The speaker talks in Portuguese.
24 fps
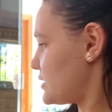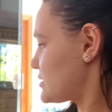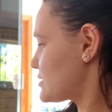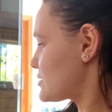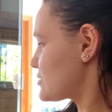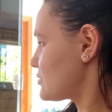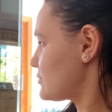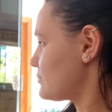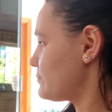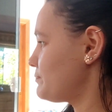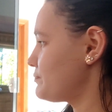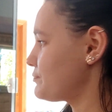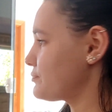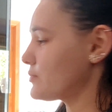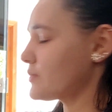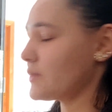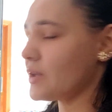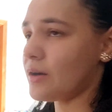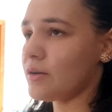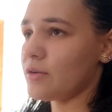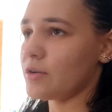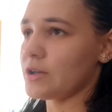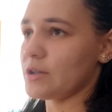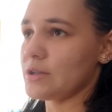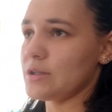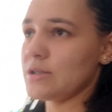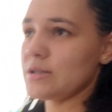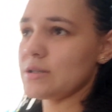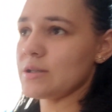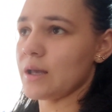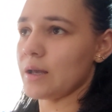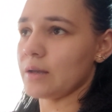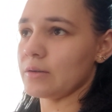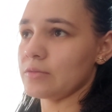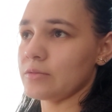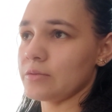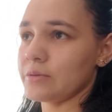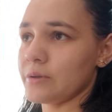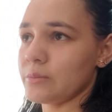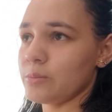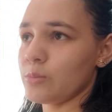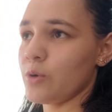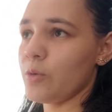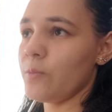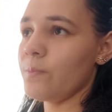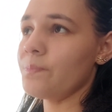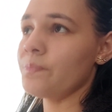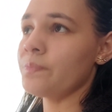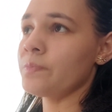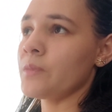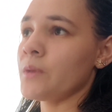isso, tá organizado, tá bom?